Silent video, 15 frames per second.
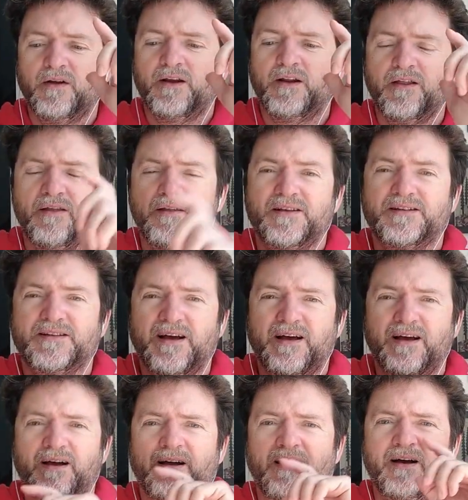y le dices
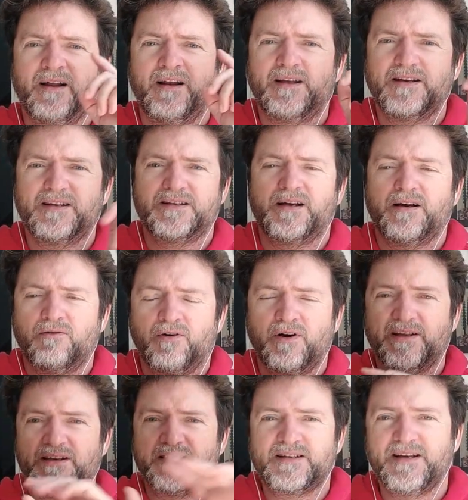a, Alexa o
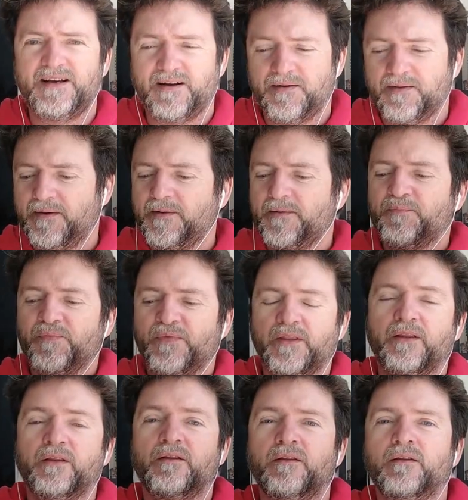a quien sea,
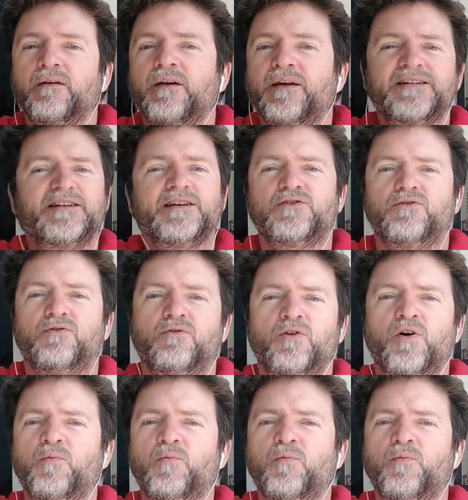mm, ¿qué es esto?